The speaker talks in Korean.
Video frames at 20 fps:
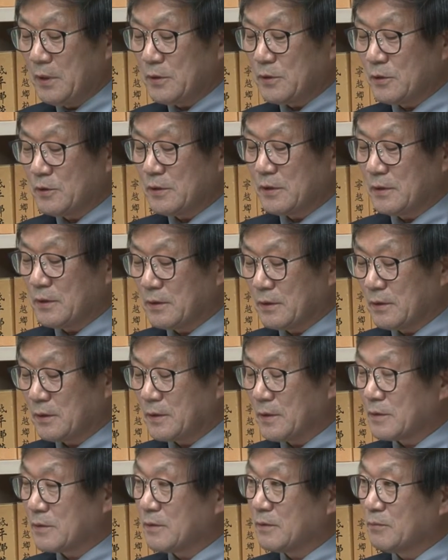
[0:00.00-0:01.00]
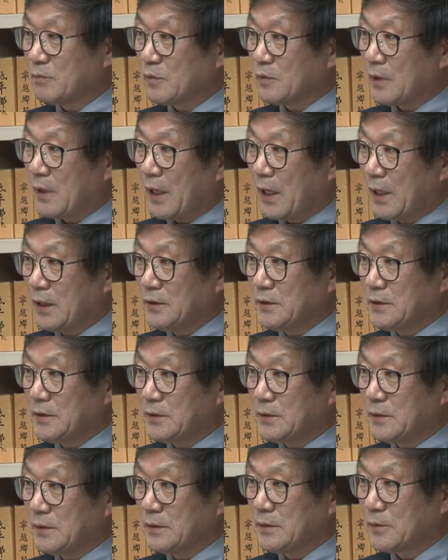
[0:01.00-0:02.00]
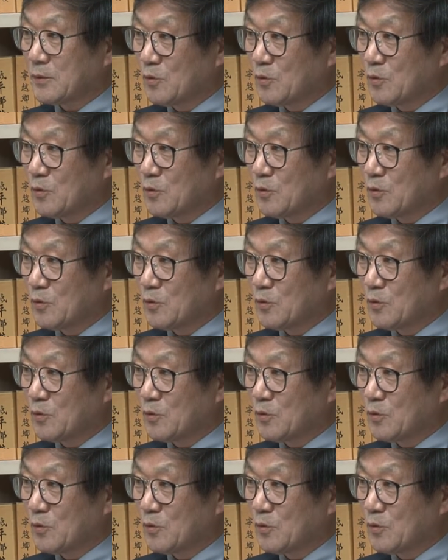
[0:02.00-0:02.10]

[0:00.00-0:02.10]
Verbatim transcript: 선생님께서는 뭐 한시를